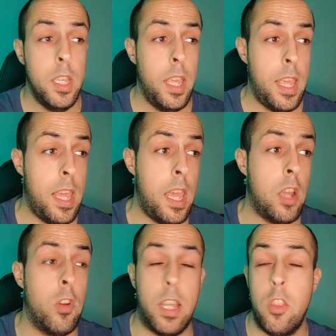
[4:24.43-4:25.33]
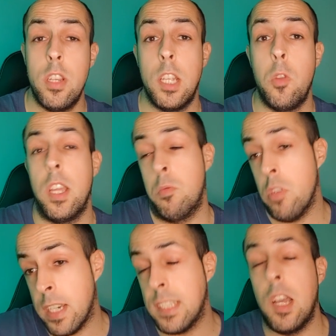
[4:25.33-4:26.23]
eh, con acciones que tú digas, bueno,
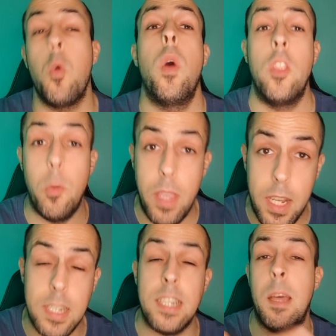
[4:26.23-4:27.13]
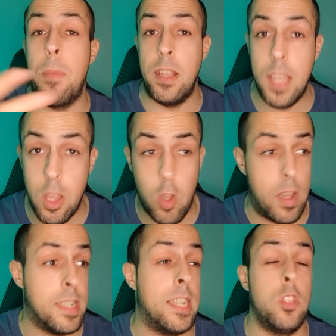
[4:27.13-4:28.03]
es que está jugando bien, es que está apretando,
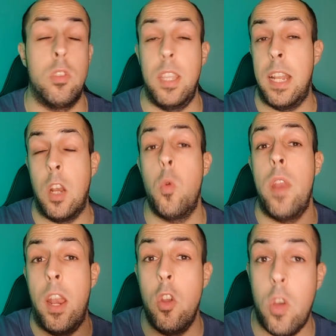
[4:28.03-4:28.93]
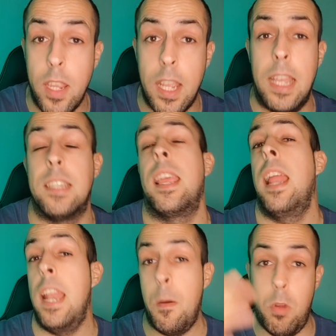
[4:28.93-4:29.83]
es que esto tiene alguna lógica, es que
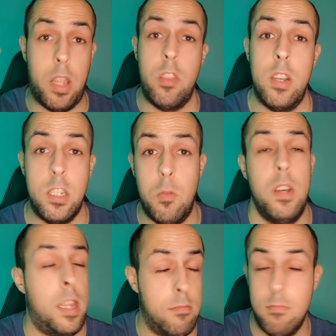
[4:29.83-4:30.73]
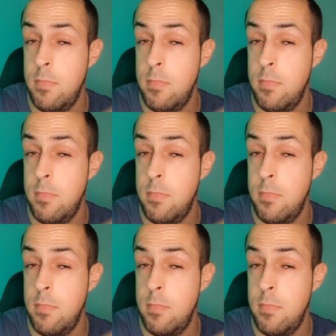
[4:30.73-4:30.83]
la elaboración ha sido buena,